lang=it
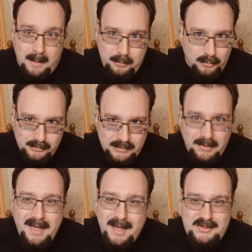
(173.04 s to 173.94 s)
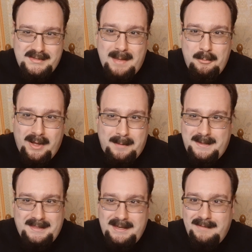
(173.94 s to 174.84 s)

appunto, ci siamo capiti,